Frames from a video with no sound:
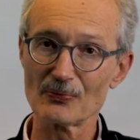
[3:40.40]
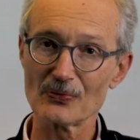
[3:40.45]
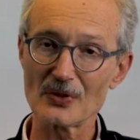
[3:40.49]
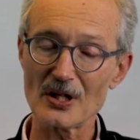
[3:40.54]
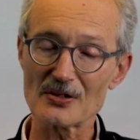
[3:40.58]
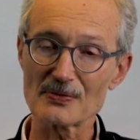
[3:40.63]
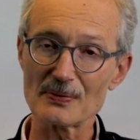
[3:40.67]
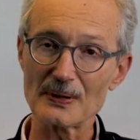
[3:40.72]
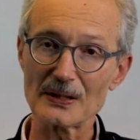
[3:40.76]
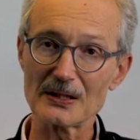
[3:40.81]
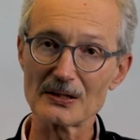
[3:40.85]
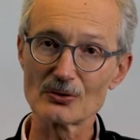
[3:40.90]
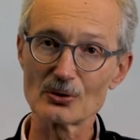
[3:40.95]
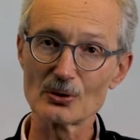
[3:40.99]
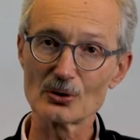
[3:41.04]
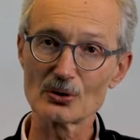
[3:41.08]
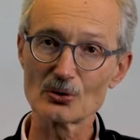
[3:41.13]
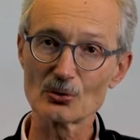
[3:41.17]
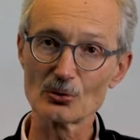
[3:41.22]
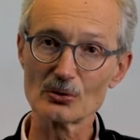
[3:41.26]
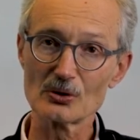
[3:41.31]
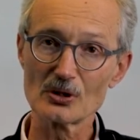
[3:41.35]
das war
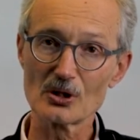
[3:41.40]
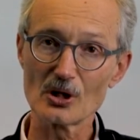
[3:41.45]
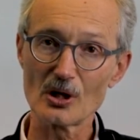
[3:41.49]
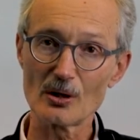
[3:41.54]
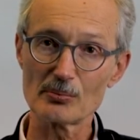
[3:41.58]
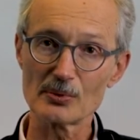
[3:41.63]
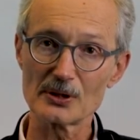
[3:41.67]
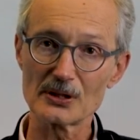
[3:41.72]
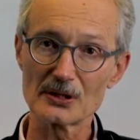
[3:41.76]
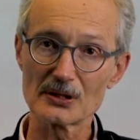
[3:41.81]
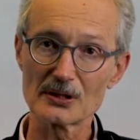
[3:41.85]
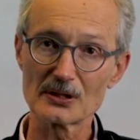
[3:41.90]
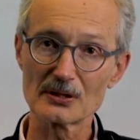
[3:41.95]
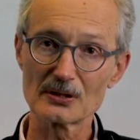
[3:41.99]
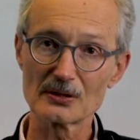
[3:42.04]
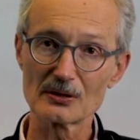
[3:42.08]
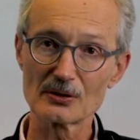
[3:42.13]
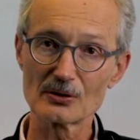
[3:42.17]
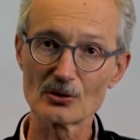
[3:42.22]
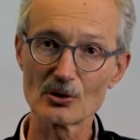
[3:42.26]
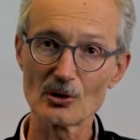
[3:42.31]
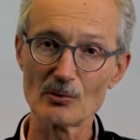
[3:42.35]
natürlich unglaublich
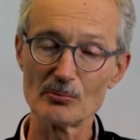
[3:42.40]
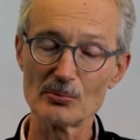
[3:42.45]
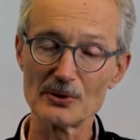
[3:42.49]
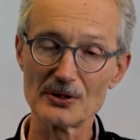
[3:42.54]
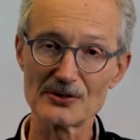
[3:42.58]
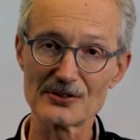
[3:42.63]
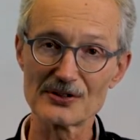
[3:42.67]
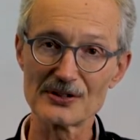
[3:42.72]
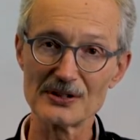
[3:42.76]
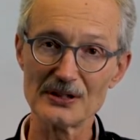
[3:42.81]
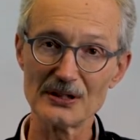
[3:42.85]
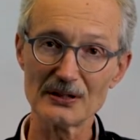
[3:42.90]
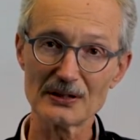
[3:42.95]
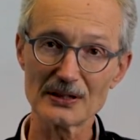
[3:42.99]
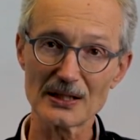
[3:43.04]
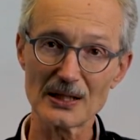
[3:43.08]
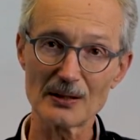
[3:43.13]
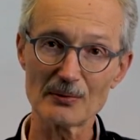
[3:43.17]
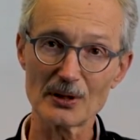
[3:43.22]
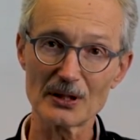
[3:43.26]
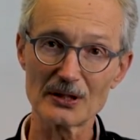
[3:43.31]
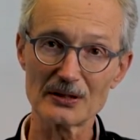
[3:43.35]
kompliziert,
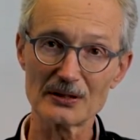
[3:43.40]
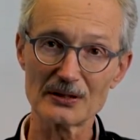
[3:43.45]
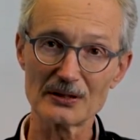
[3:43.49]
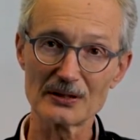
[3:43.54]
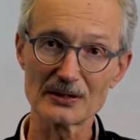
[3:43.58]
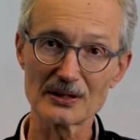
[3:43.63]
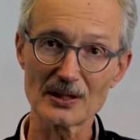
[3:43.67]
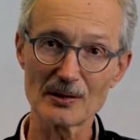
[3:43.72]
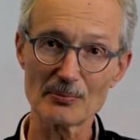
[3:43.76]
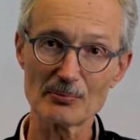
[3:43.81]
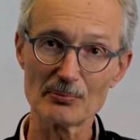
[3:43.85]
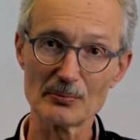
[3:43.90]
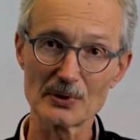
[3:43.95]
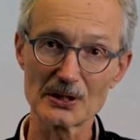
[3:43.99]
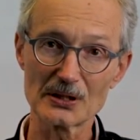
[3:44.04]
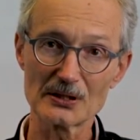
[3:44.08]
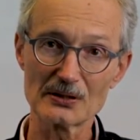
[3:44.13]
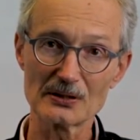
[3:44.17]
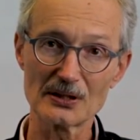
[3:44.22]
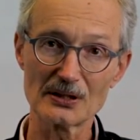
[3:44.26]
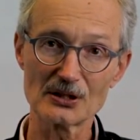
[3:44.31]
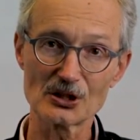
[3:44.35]
aber ich habe
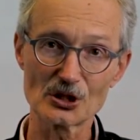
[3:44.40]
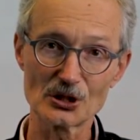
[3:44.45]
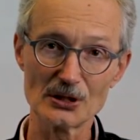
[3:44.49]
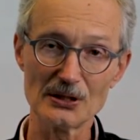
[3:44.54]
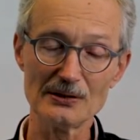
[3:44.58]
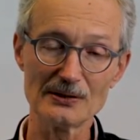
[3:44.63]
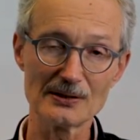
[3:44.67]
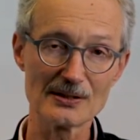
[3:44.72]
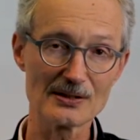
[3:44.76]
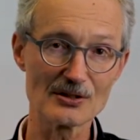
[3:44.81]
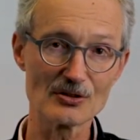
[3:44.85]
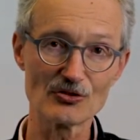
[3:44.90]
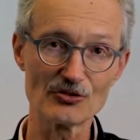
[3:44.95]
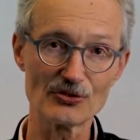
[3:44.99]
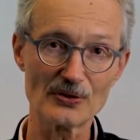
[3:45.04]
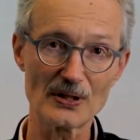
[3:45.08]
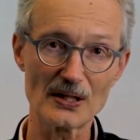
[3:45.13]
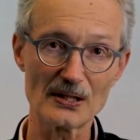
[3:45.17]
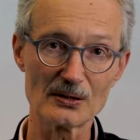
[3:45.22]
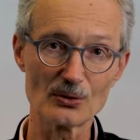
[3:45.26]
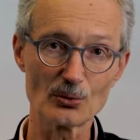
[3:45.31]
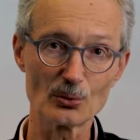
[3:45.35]
mich entschieden, diesen
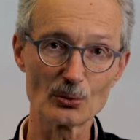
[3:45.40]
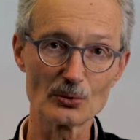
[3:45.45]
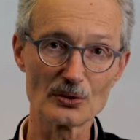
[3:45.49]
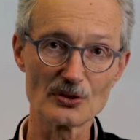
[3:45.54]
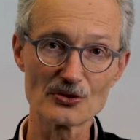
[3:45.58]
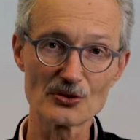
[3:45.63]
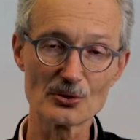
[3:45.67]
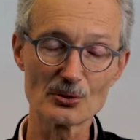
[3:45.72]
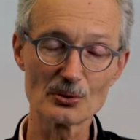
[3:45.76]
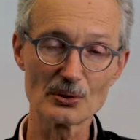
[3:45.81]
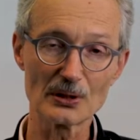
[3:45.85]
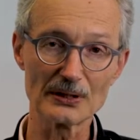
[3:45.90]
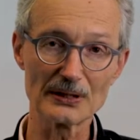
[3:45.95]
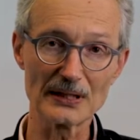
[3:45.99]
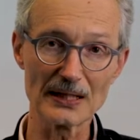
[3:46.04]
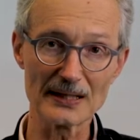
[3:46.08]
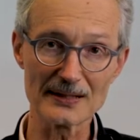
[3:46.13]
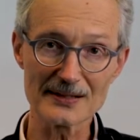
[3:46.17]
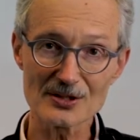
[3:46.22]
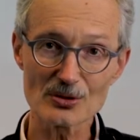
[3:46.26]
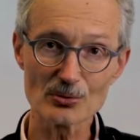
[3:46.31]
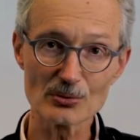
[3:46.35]
Fall ohne Zögern
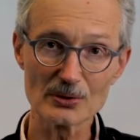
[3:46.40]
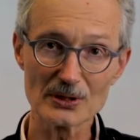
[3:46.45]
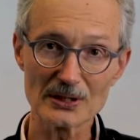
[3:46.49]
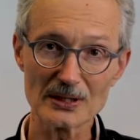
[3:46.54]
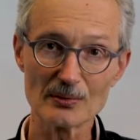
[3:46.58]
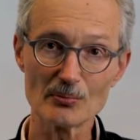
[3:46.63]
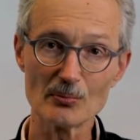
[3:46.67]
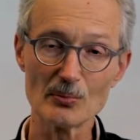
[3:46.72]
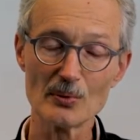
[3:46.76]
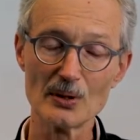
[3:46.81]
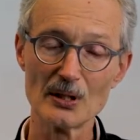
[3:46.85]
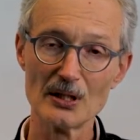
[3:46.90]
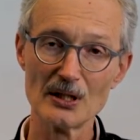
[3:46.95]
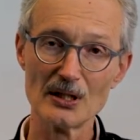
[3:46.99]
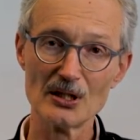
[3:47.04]
anzunehmen,